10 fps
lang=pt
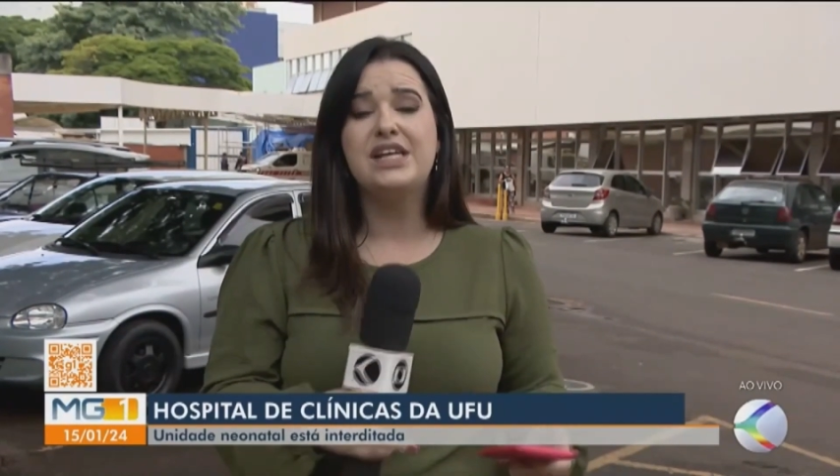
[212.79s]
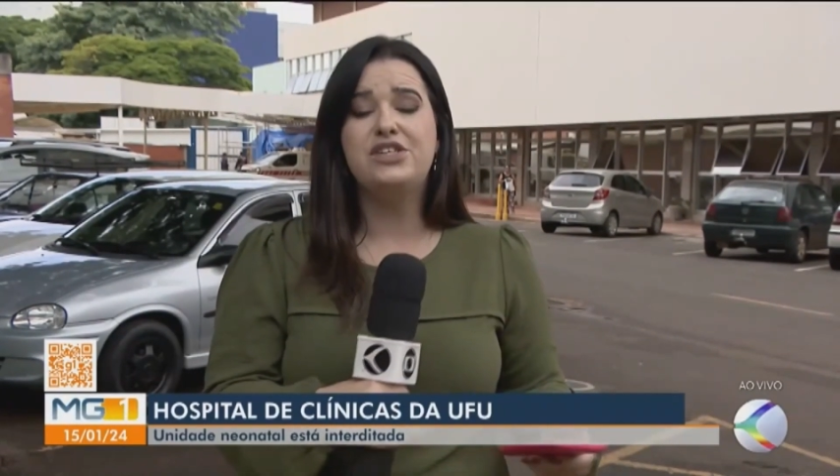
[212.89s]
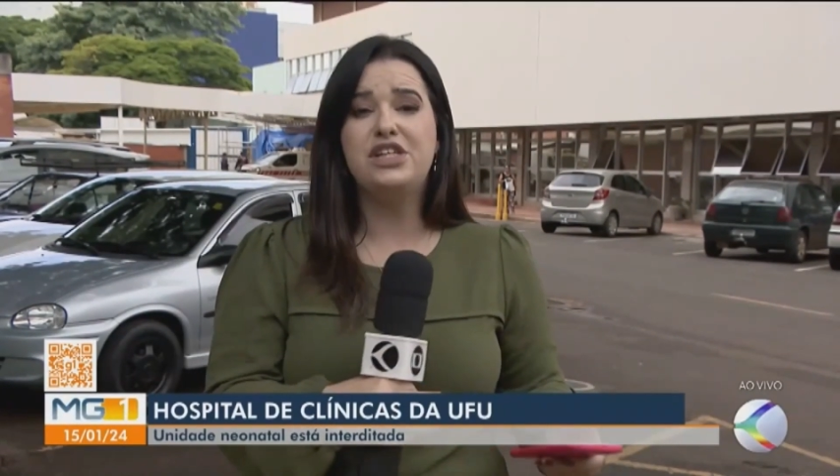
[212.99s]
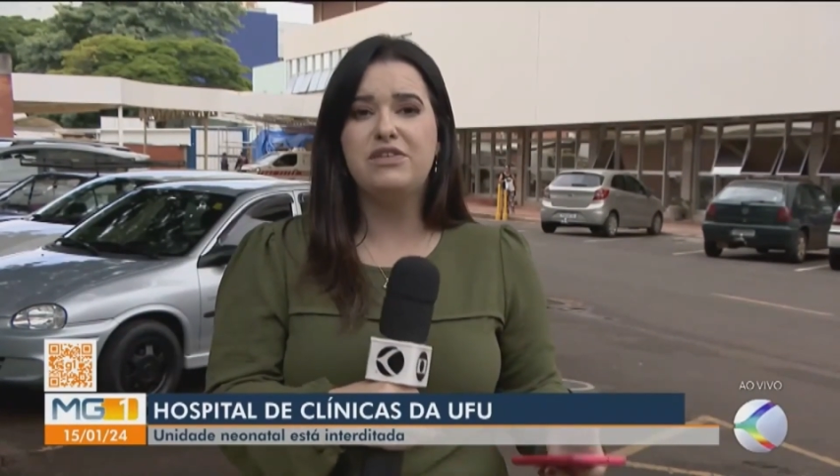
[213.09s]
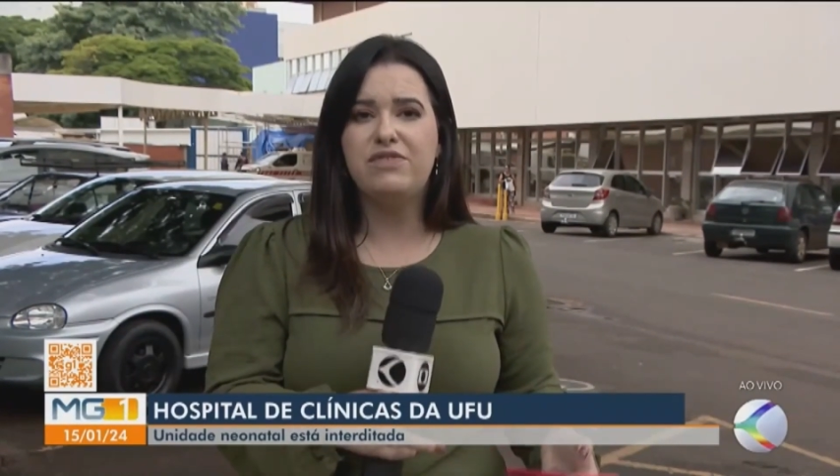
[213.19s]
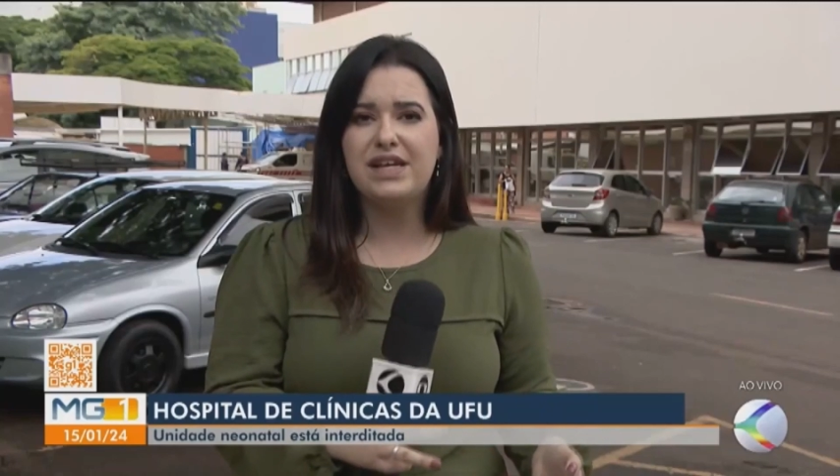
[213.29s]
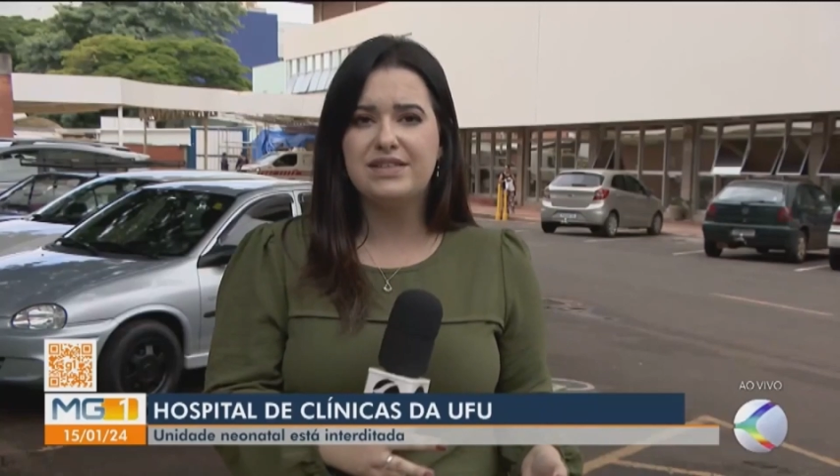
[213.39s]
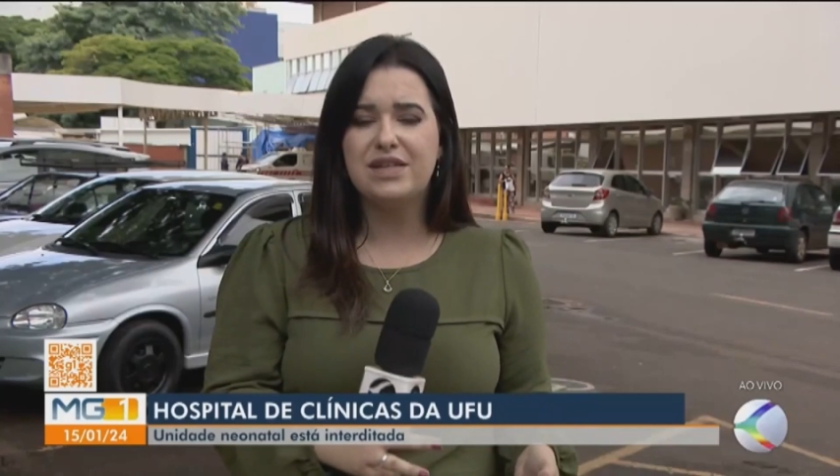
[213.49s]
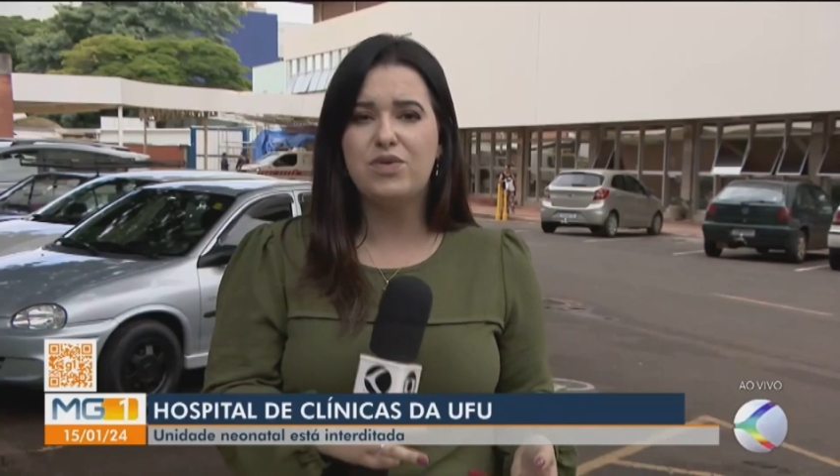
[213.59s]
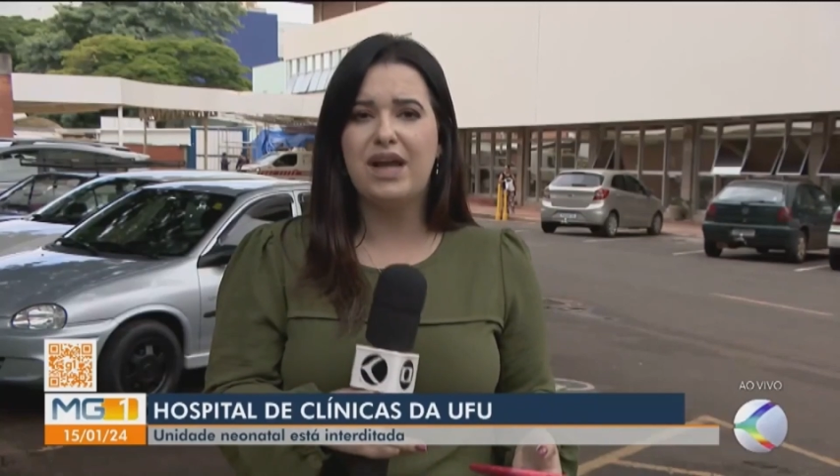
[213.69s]
de
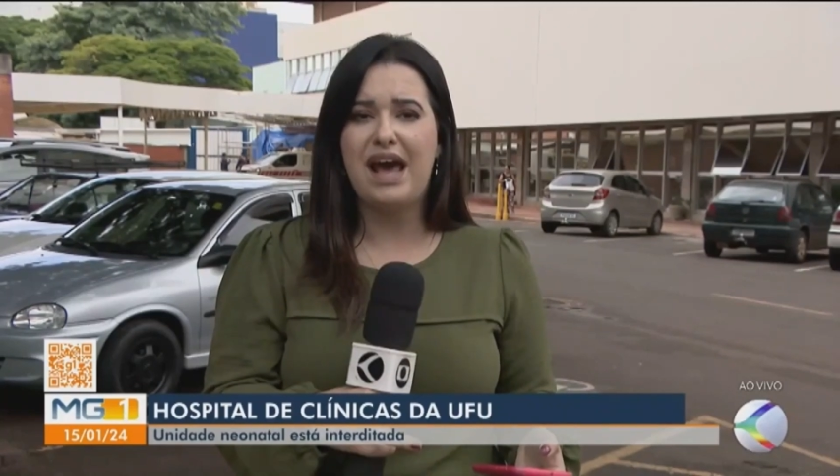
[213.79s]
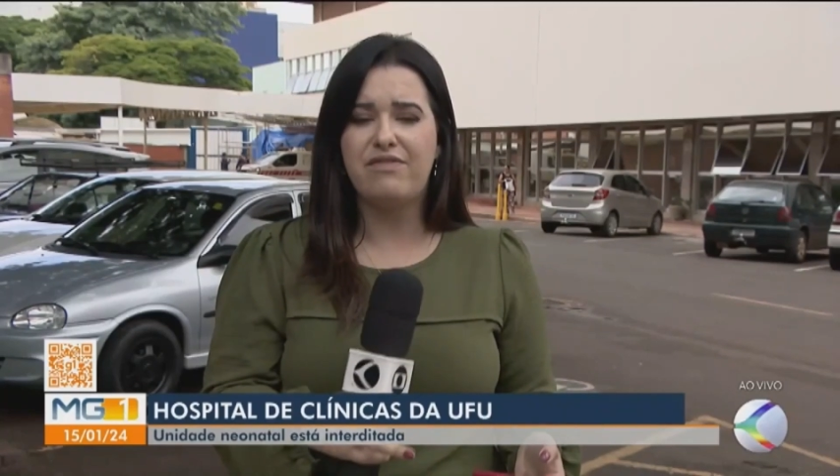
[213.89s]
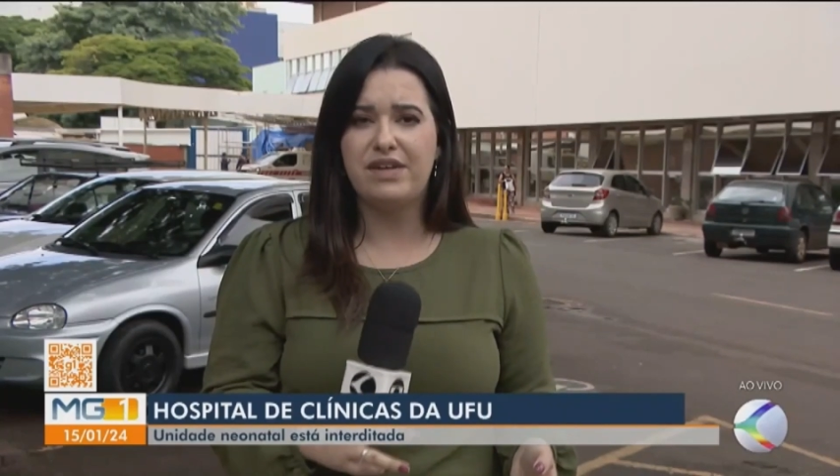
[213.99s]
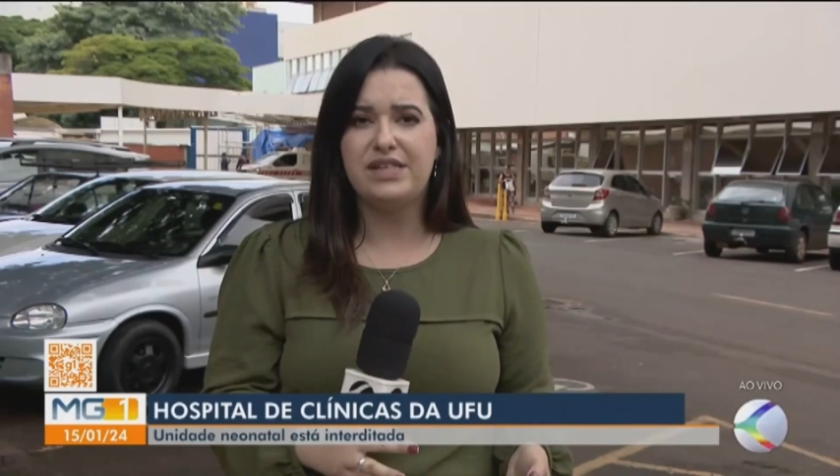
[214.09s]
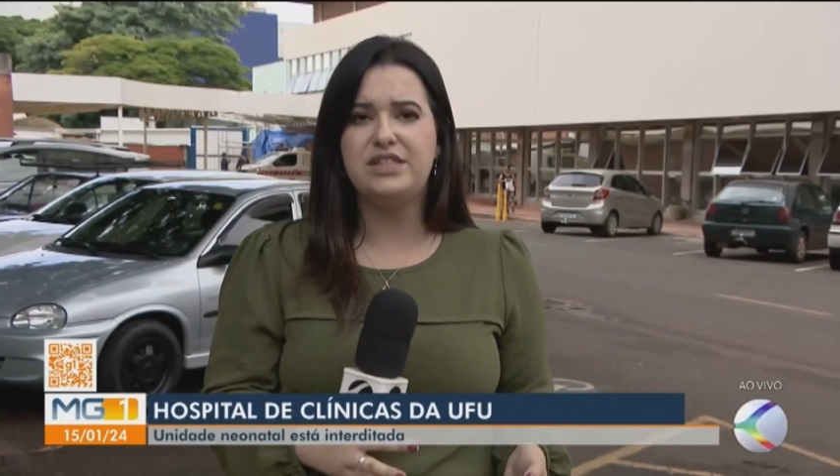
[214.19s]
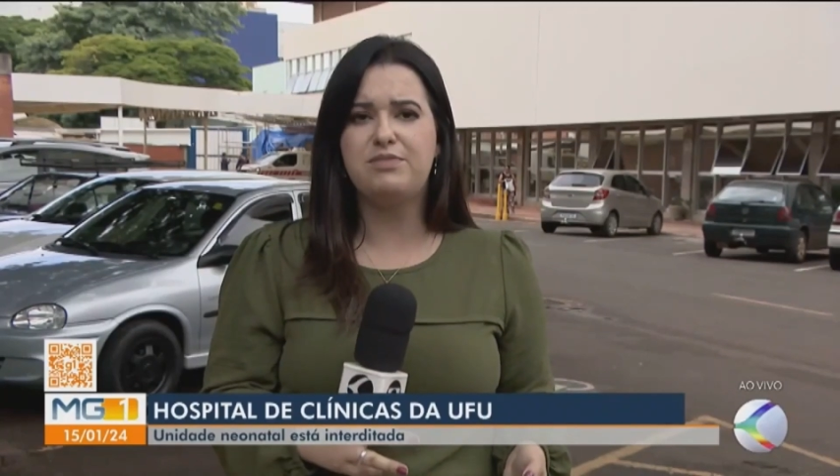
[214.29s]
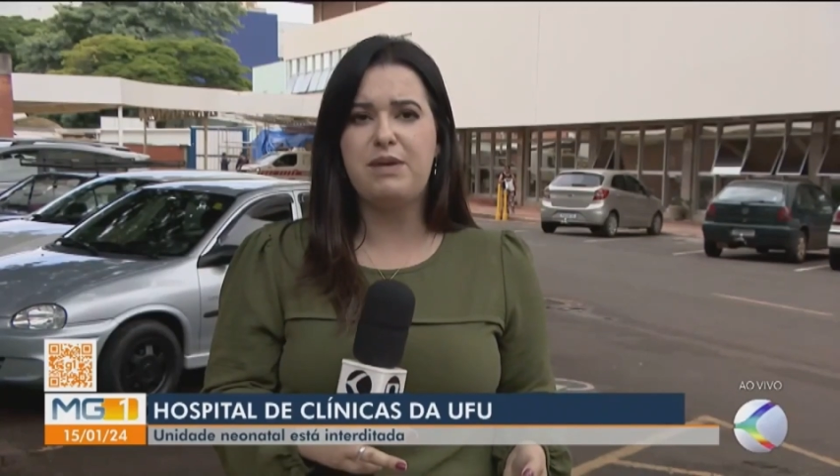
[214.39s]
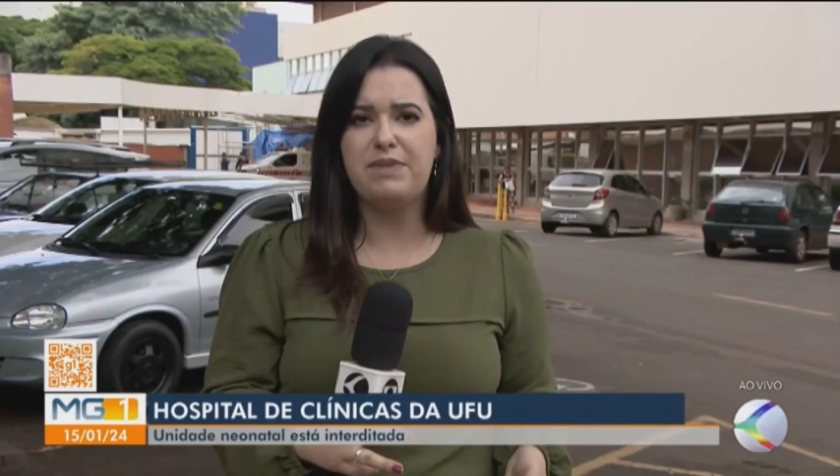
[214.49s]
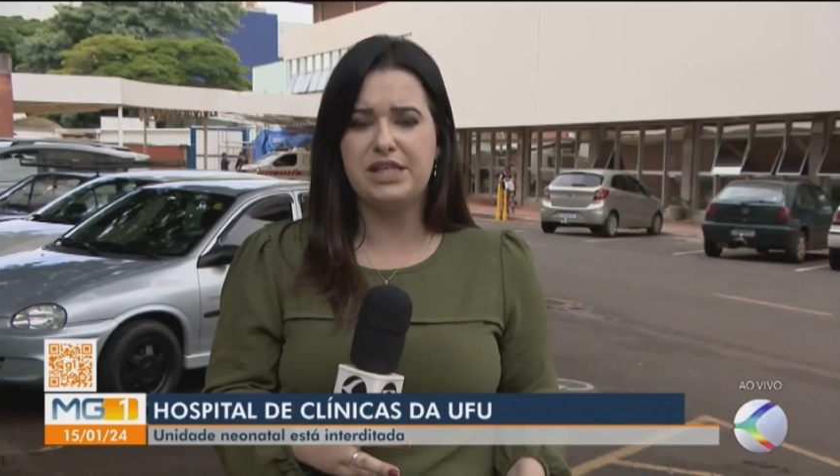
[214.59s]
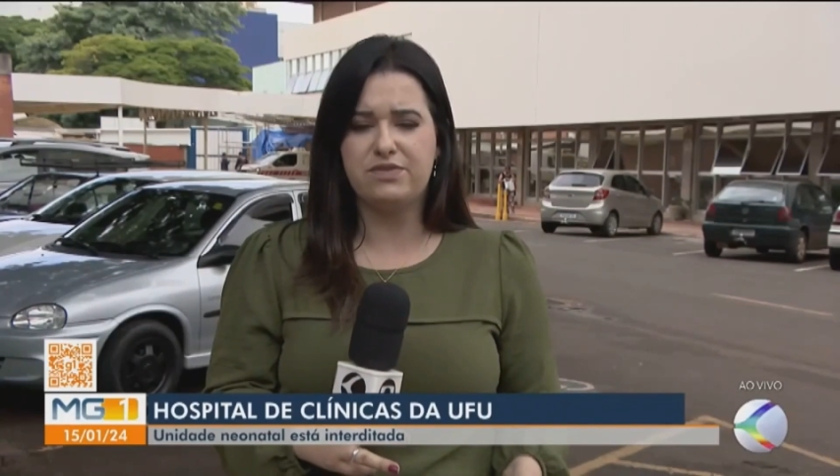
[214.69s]
infecção grave nesses
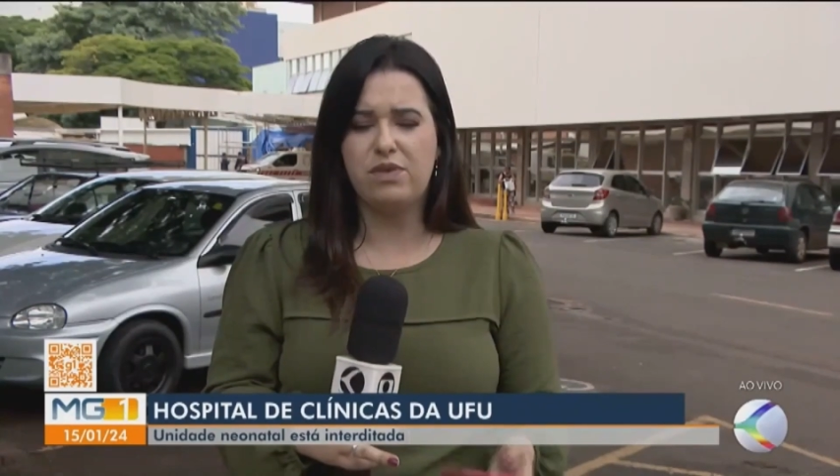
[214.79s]
bebês.